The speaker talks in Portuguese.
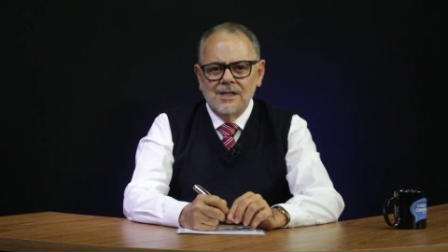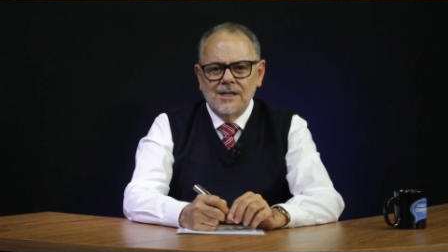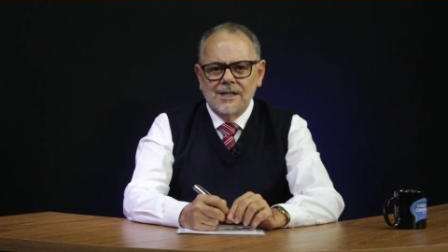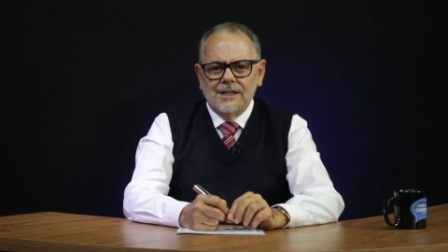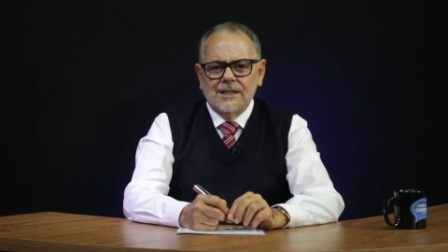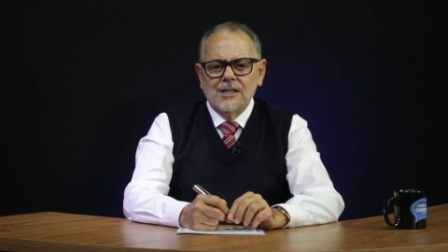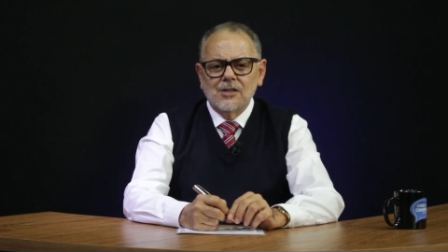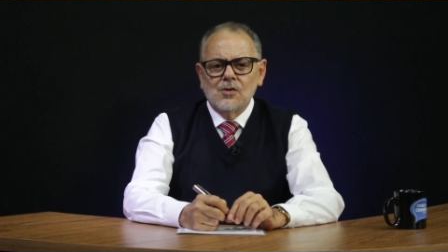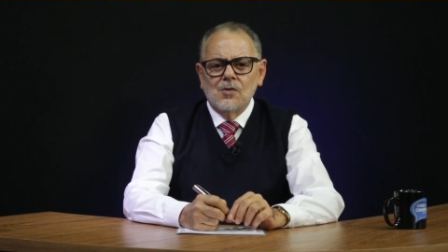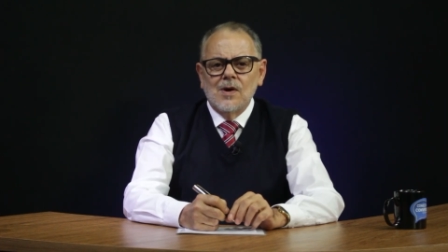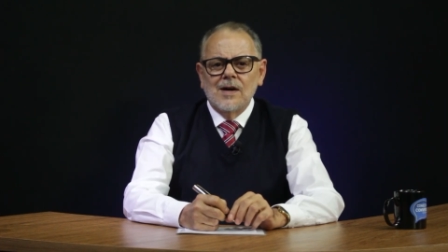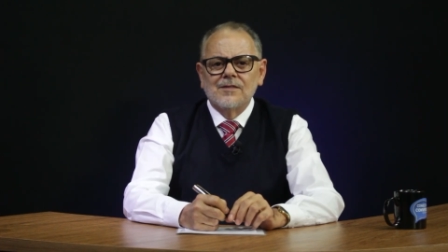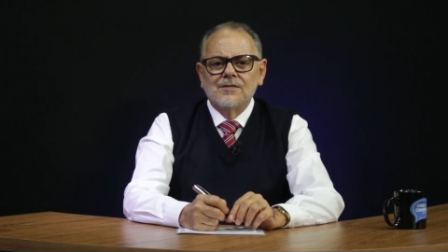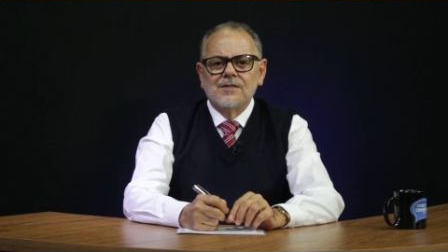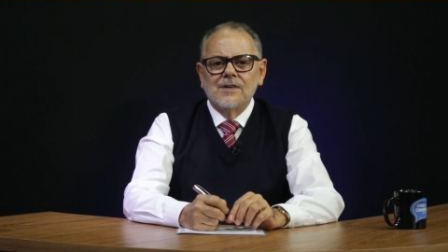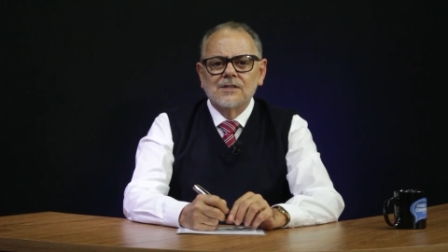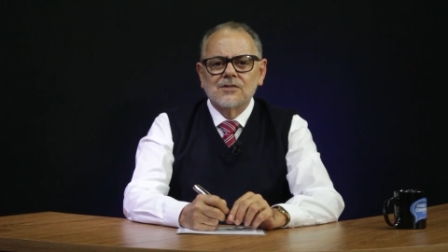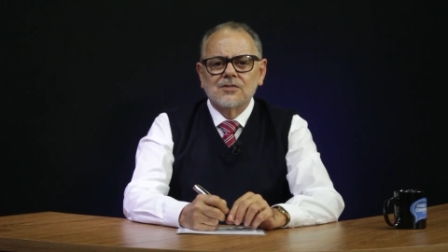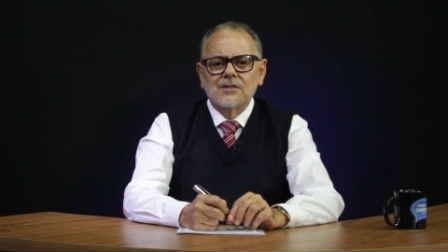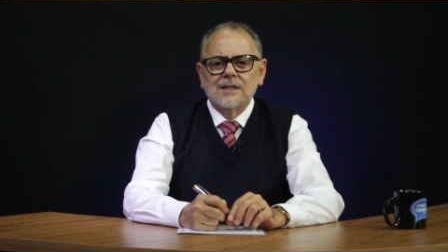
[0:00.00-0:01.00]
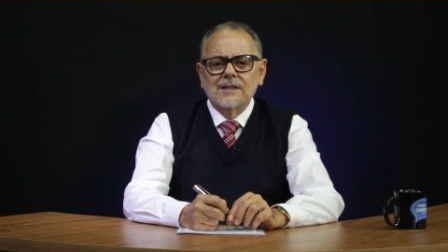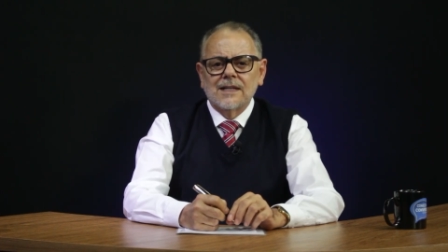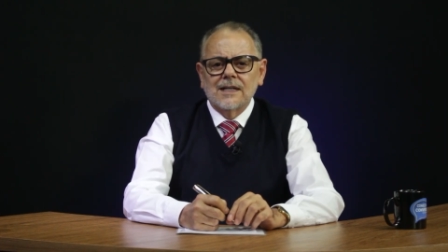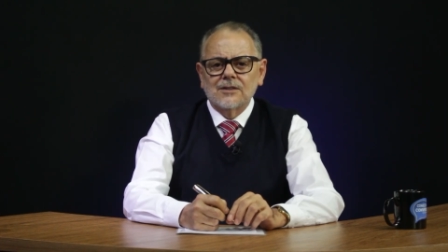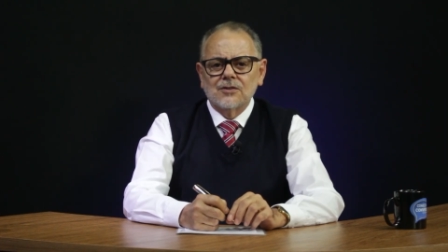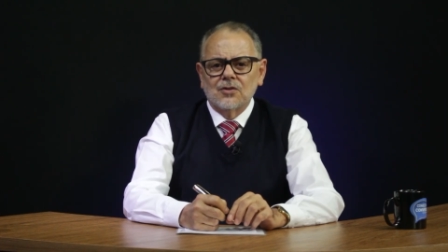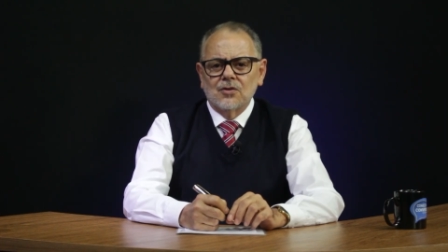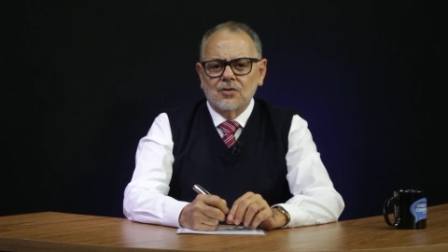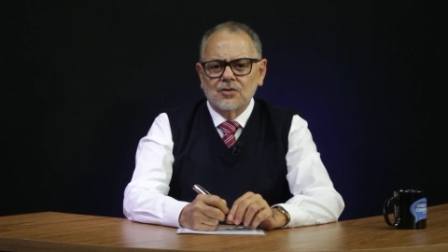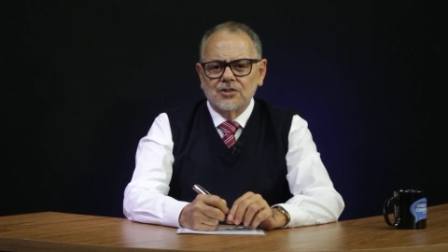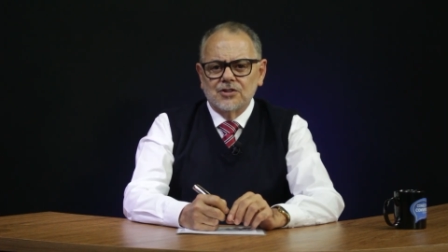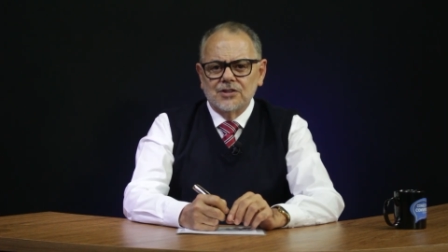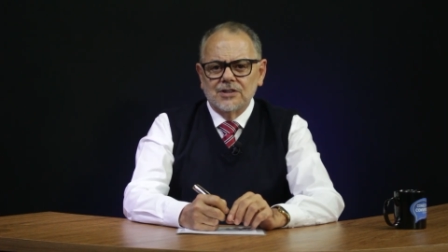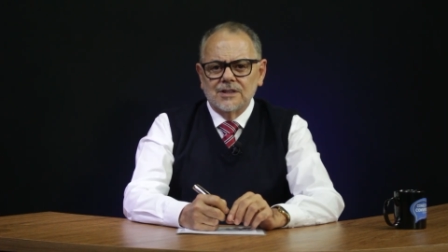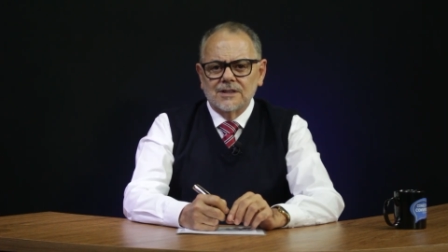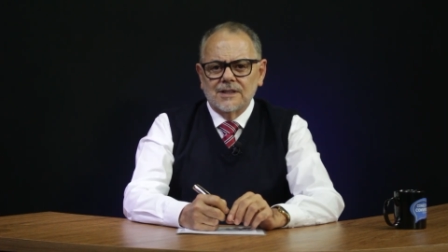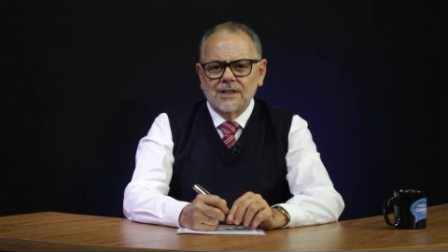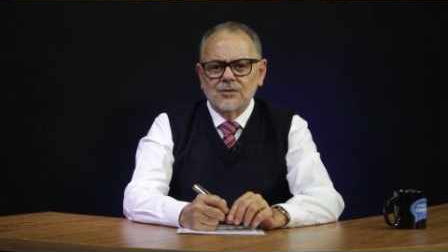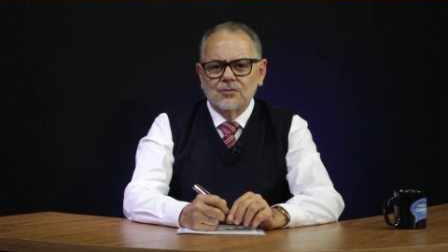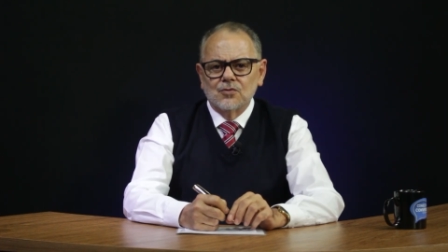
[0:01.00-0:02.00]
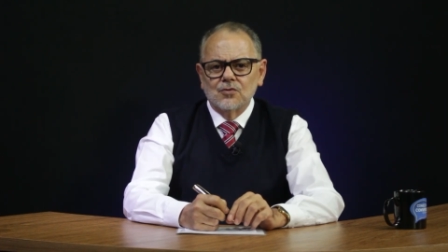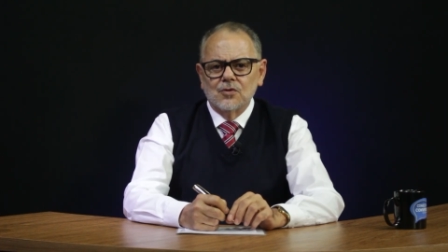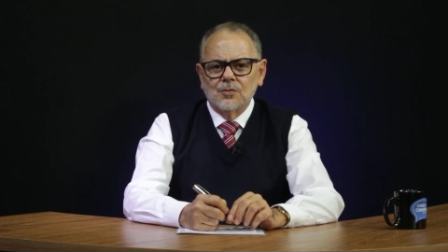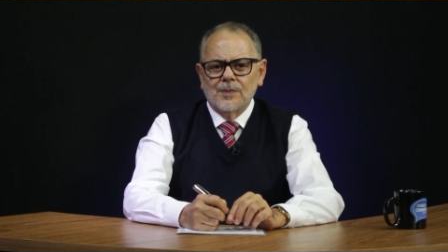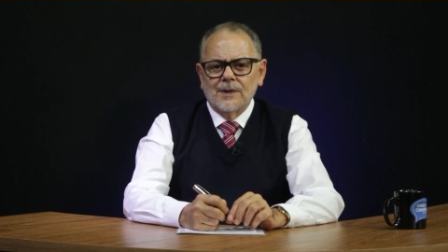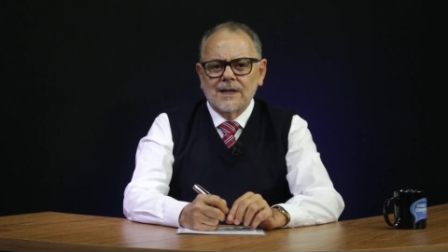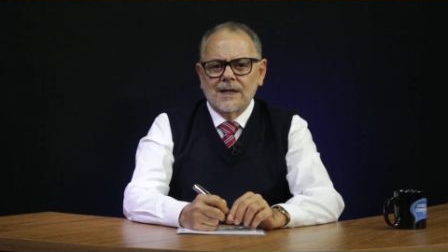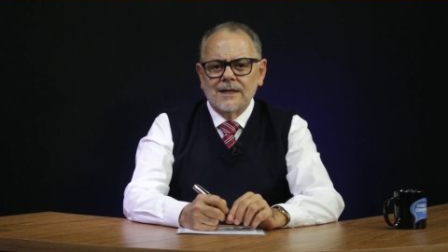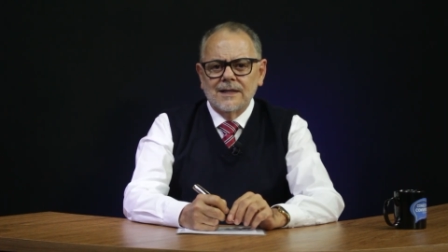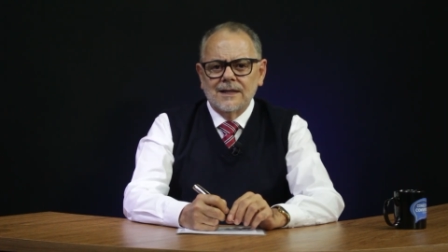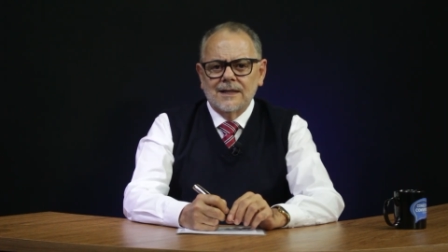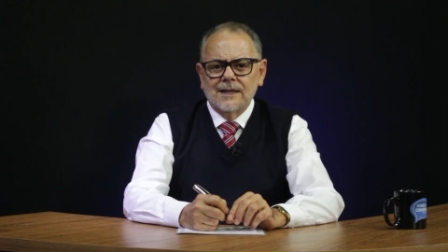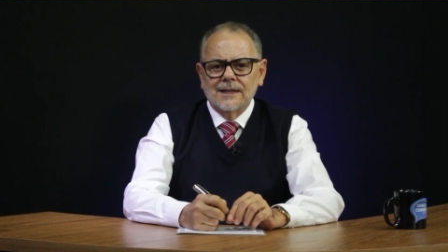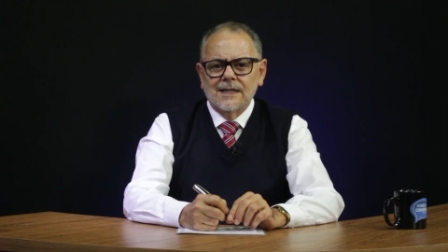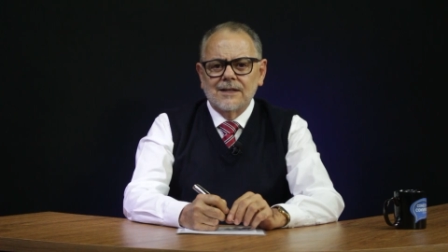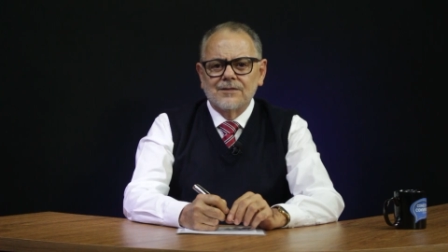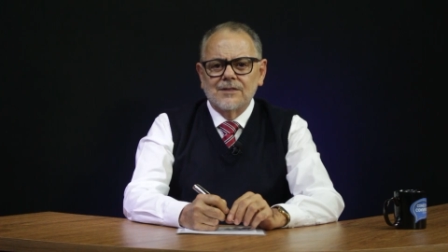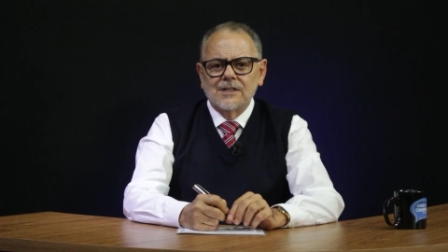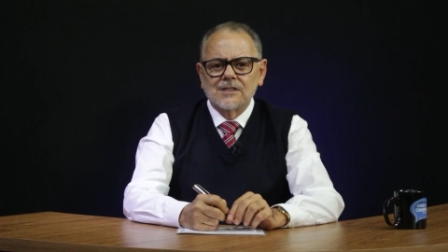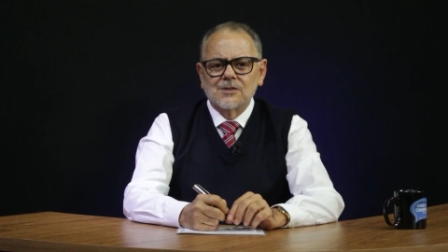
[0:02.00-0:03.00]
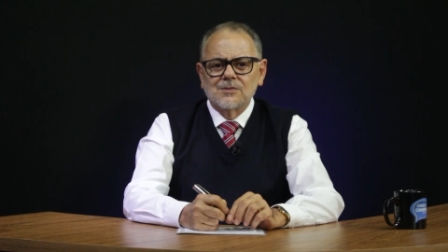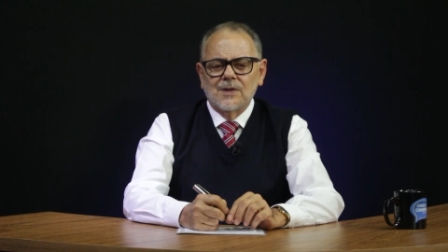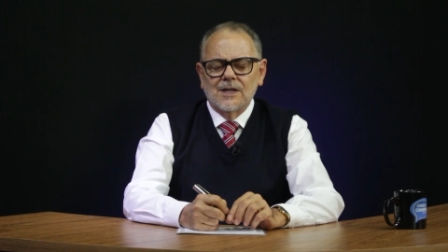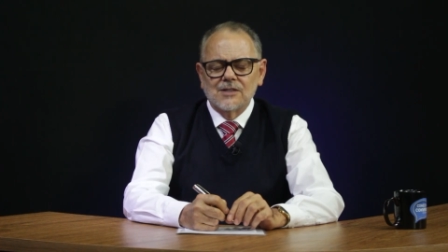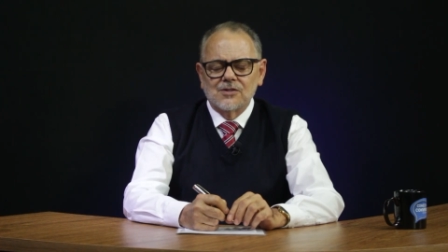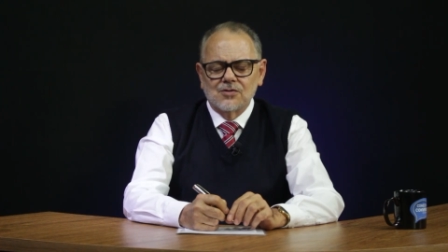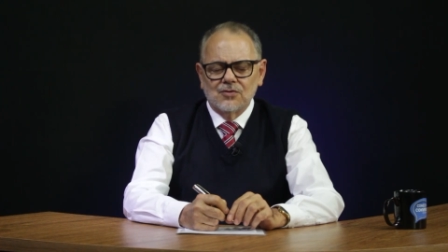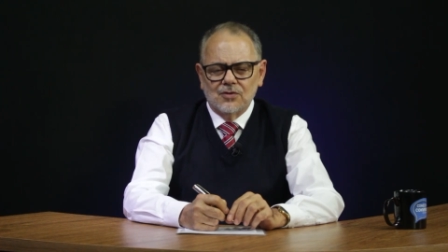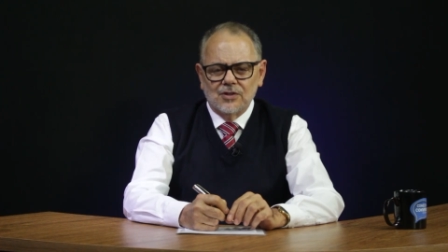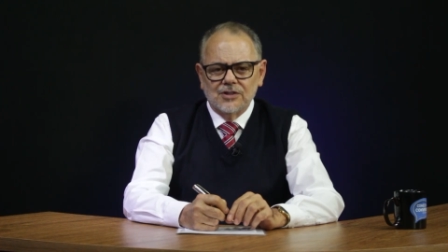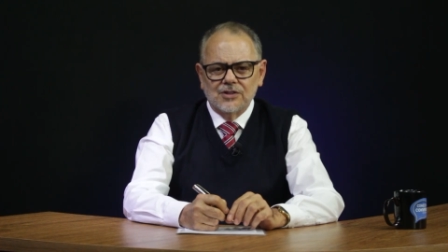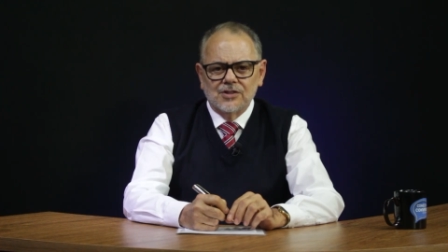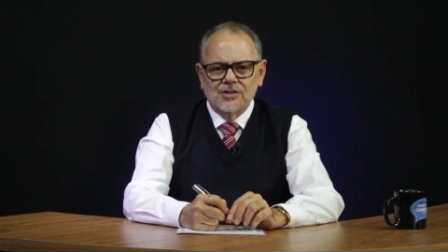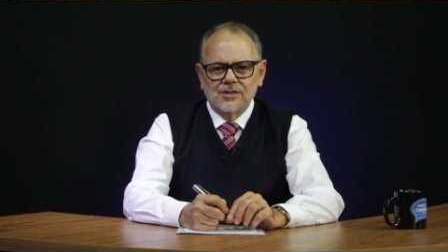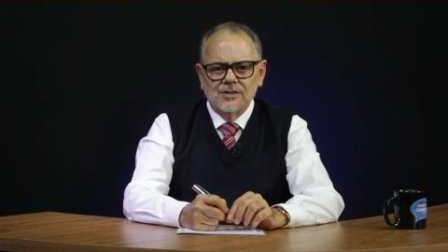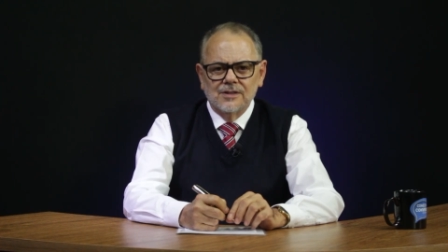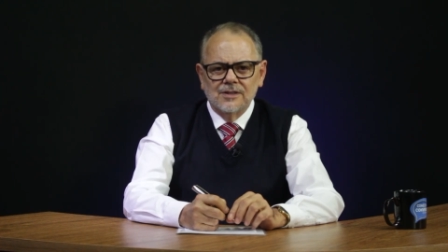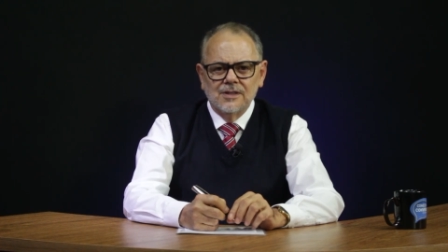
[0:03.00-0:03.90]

e que, com o avanço da tecnologia, tem tudo para ir cada vez mais longe.